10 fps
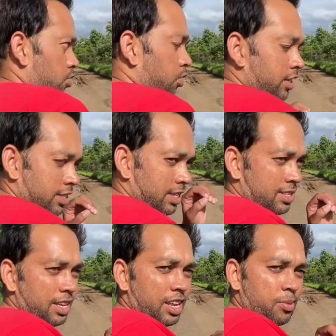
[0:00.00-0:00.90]
तो भाई इस
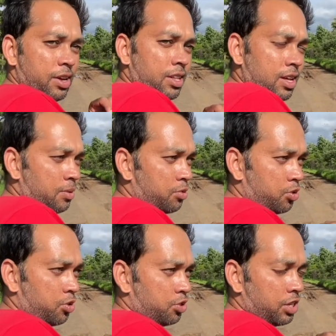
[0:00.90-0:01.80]
एरिया में है ना
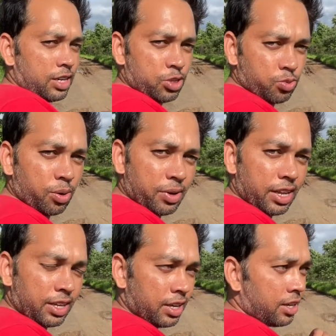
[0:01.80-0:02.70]
आपको जंगली सुअर
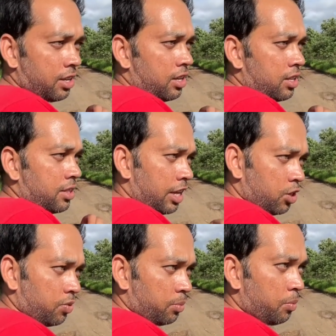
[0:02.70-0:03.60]
मिलेंगे
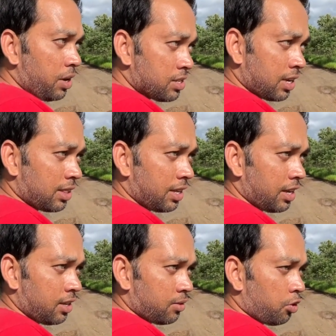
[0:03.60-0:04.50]
तेंदुए भी मिल सकते
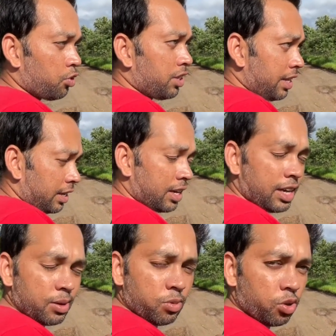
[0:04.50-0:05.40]
हैं क्योंकि देखे गए
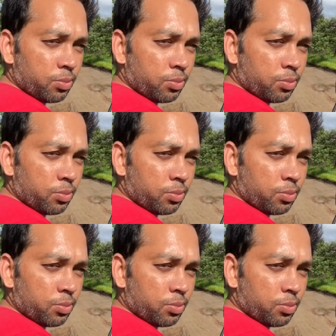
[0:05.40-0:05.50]
हैं बहुत